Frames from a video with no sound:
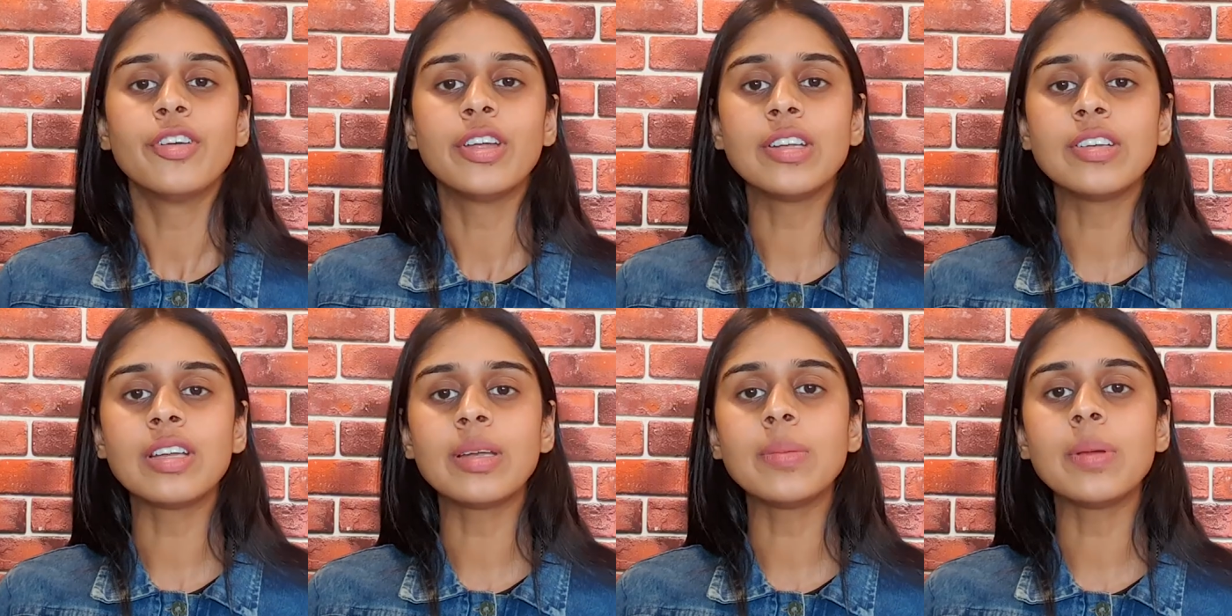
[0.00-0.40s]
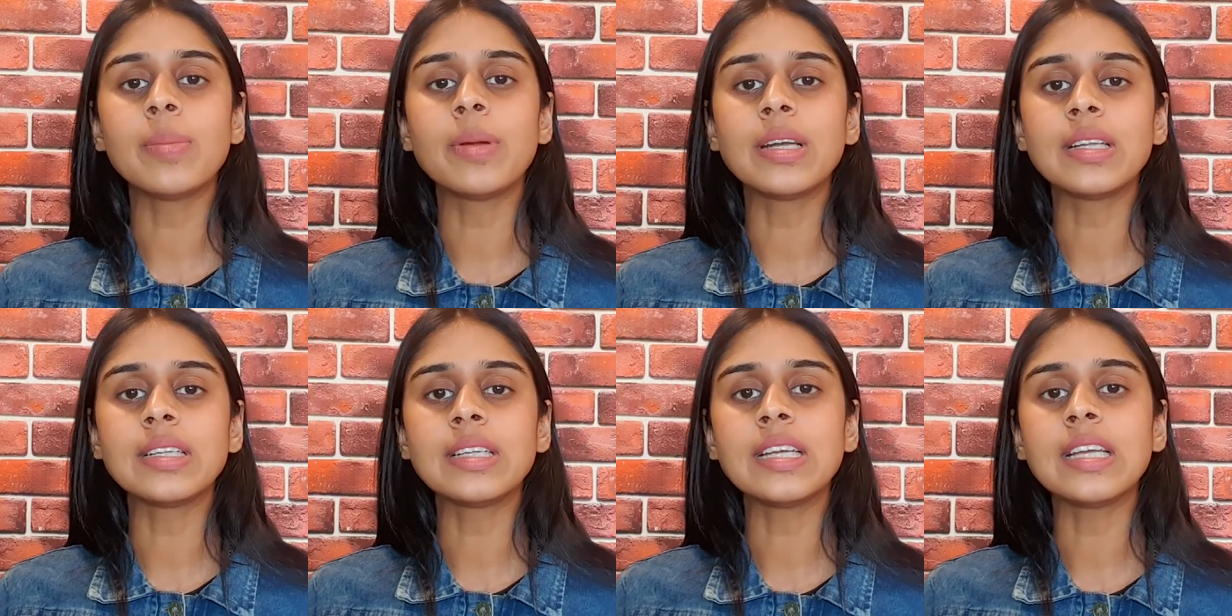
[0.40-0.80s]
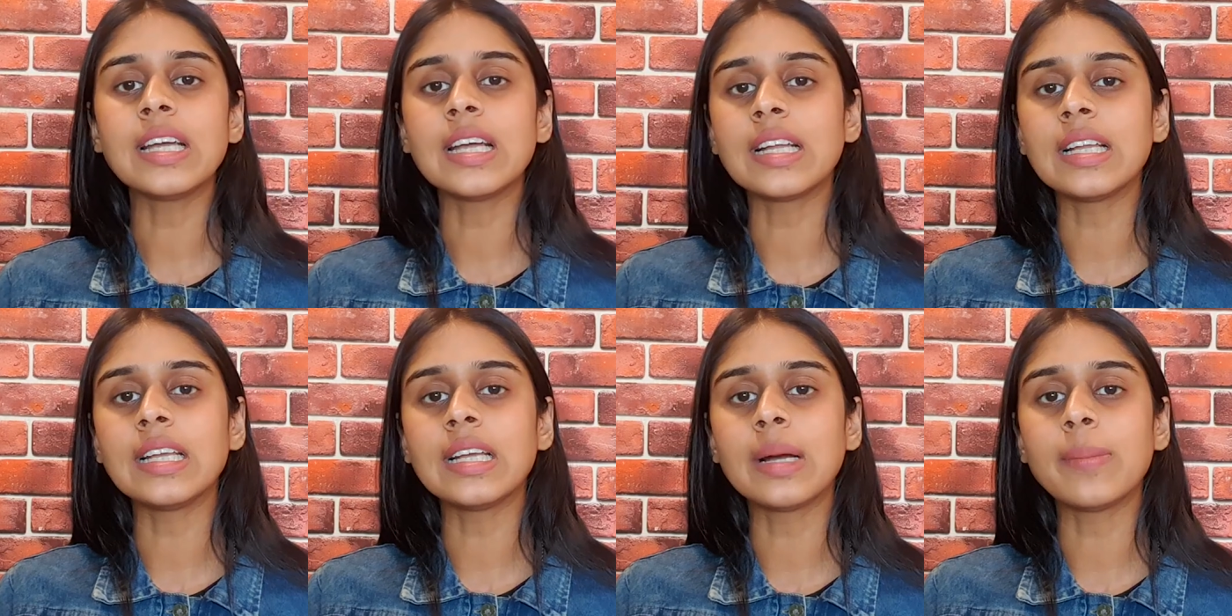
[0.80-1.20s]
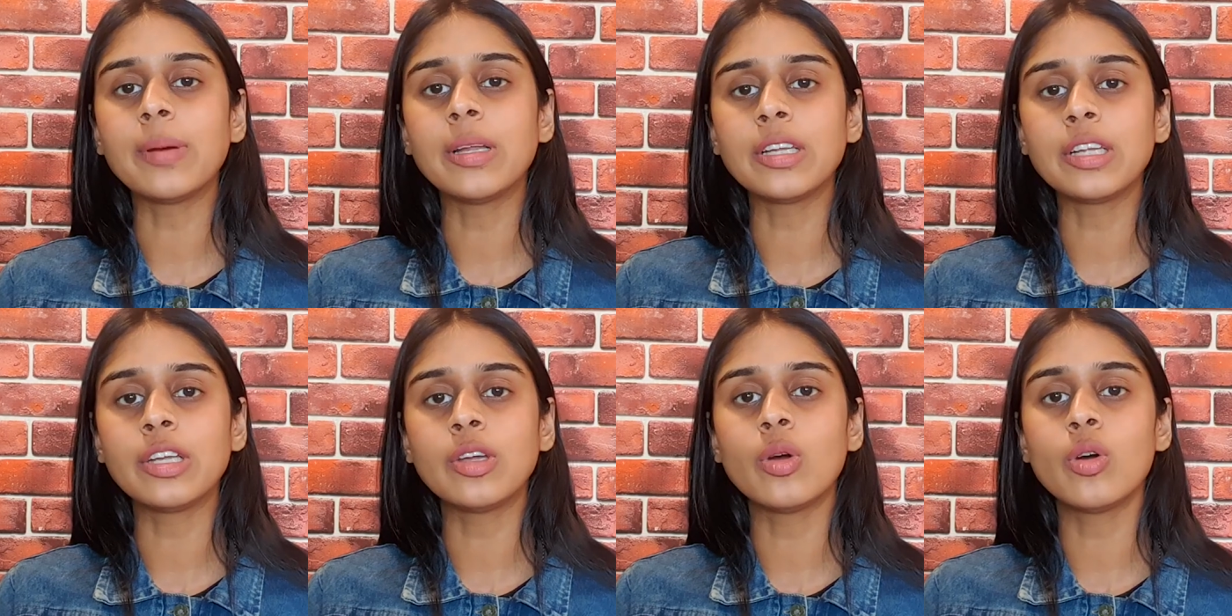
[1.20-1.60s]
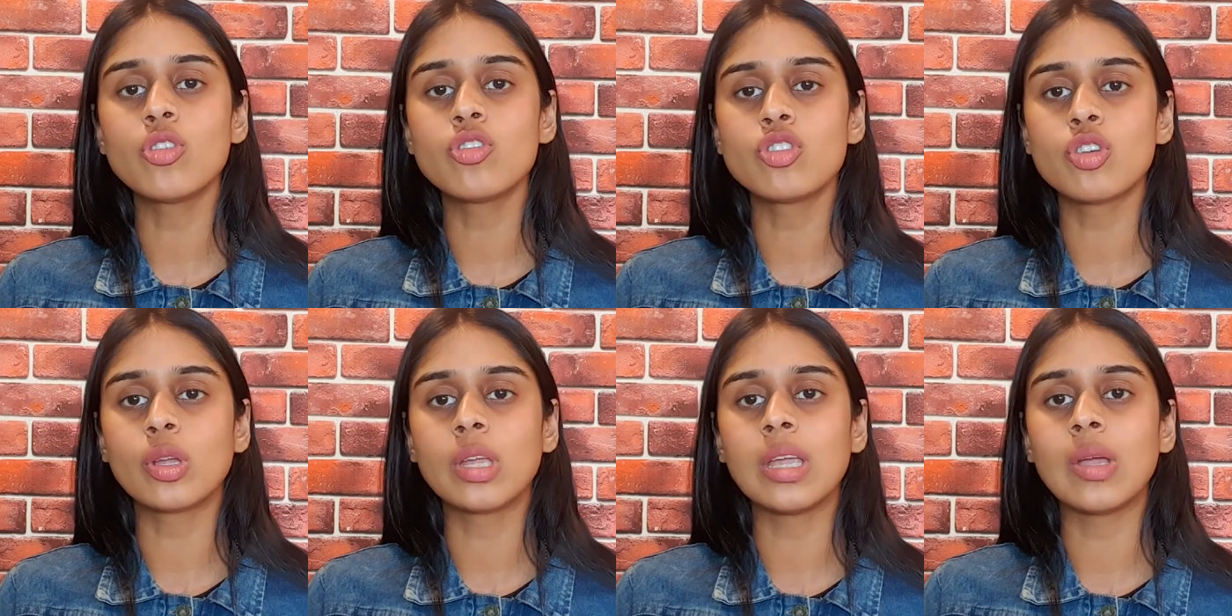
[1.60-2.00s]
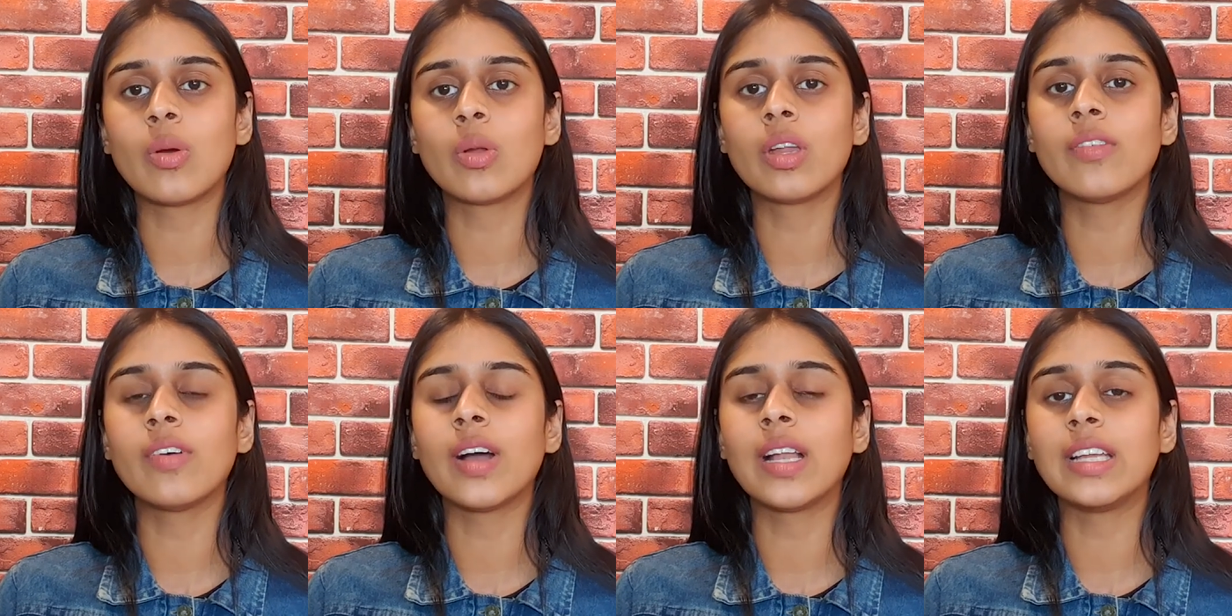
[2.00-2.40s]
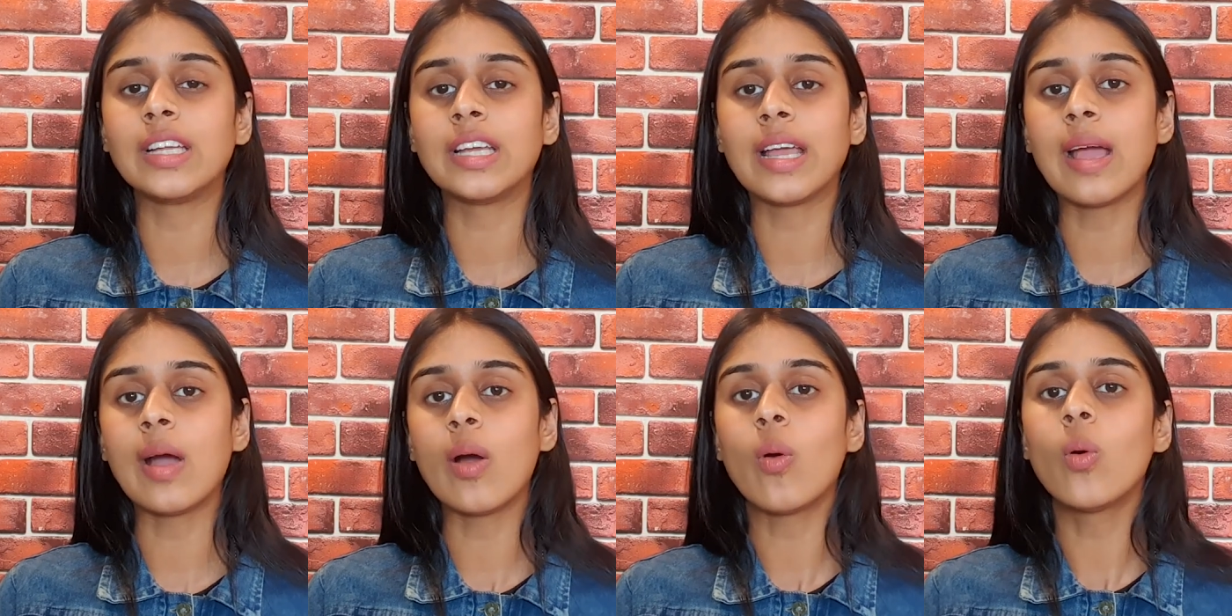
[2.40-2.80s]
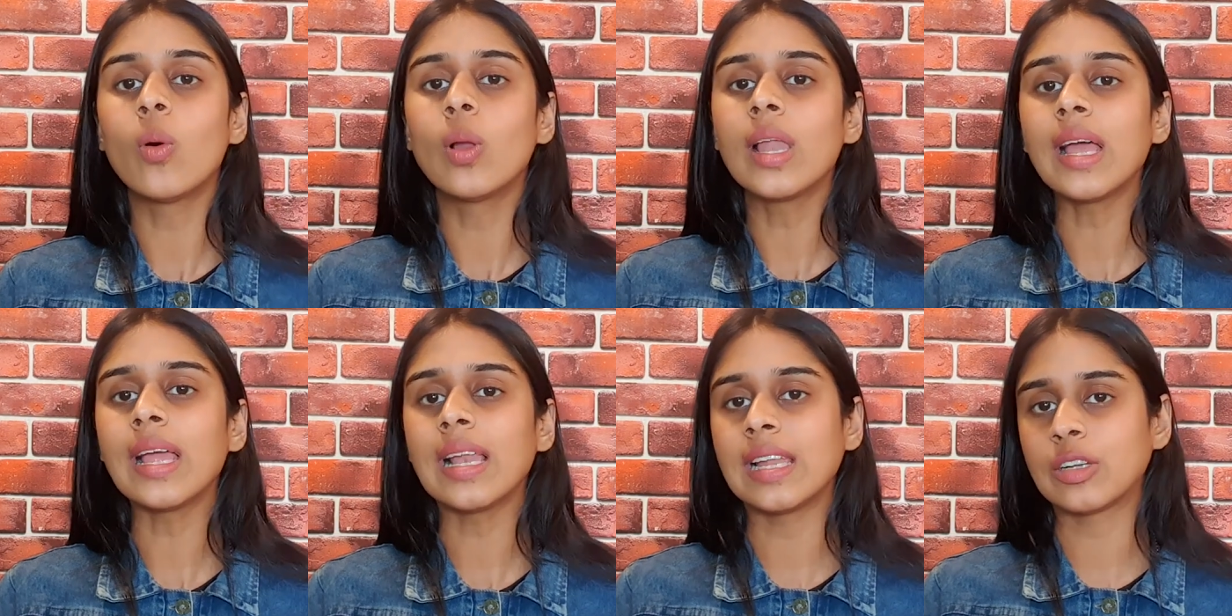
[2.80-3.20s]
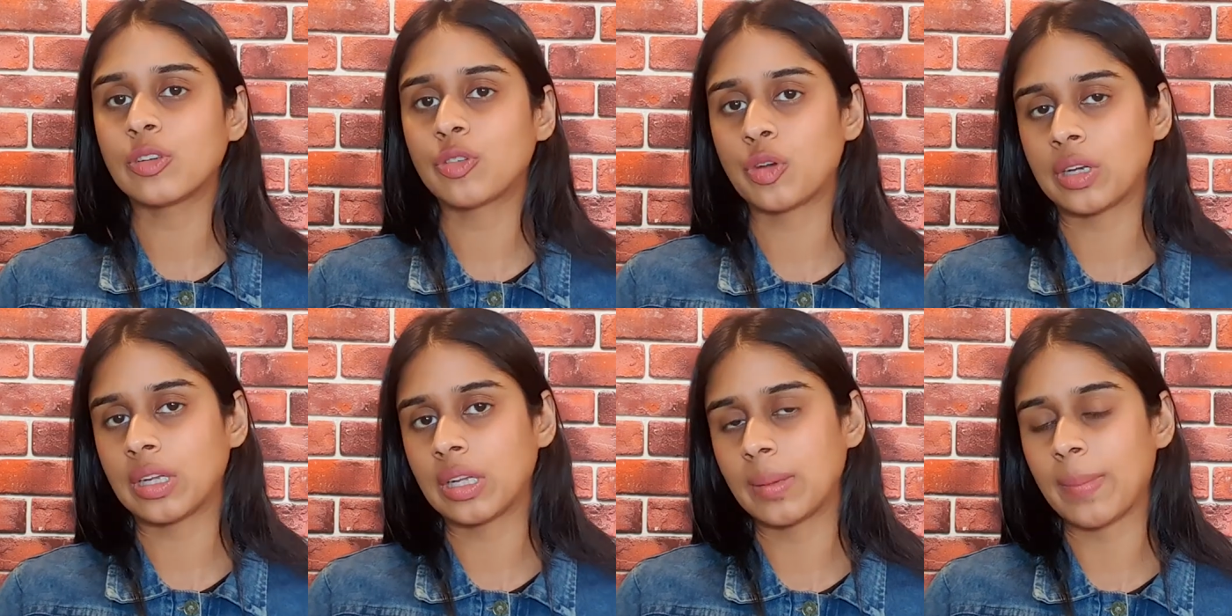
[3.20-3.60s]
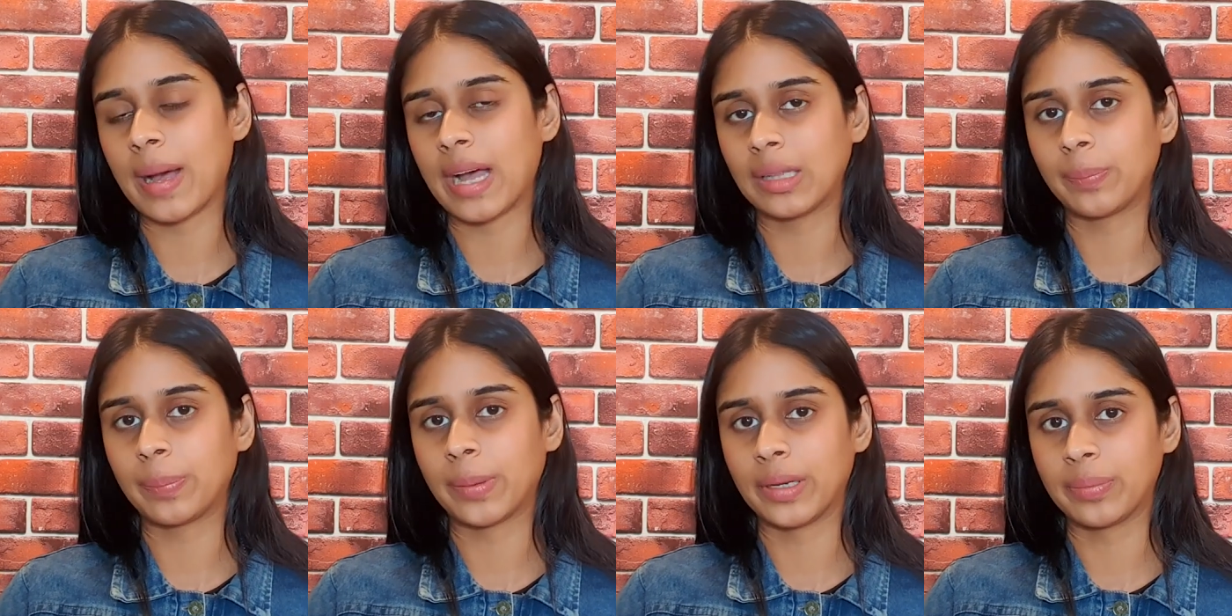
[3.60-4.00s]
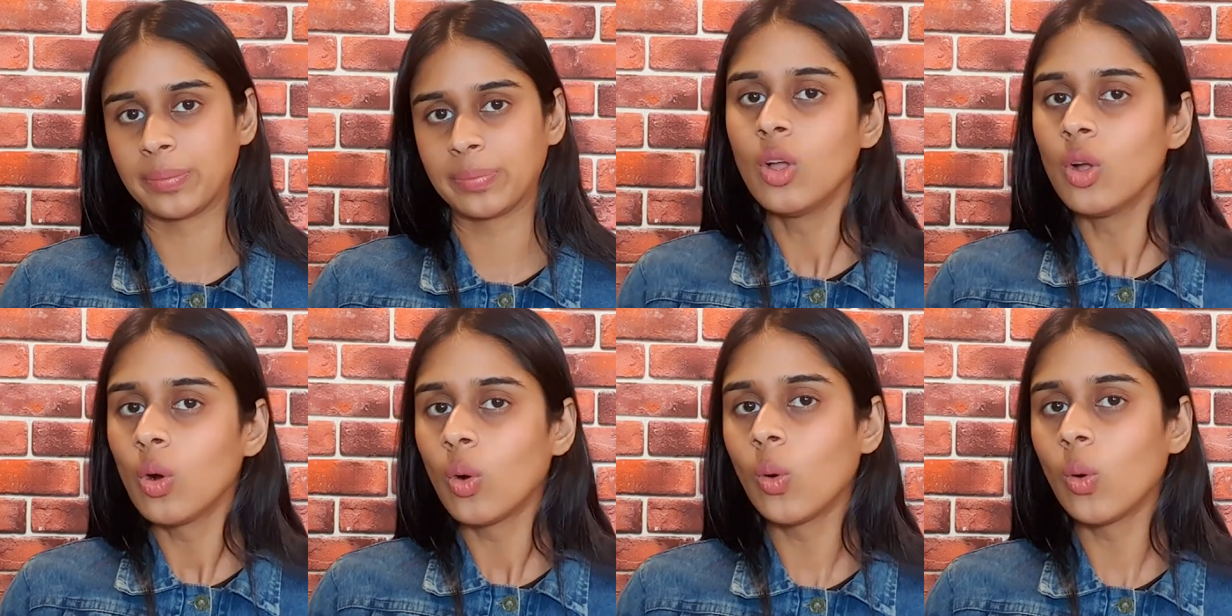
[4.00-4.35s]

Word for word: फिंटर में बढ़ते हैं अगली खबर की ओर जो कि होने वाली है ओला इलेक्ट्रिक की बात पर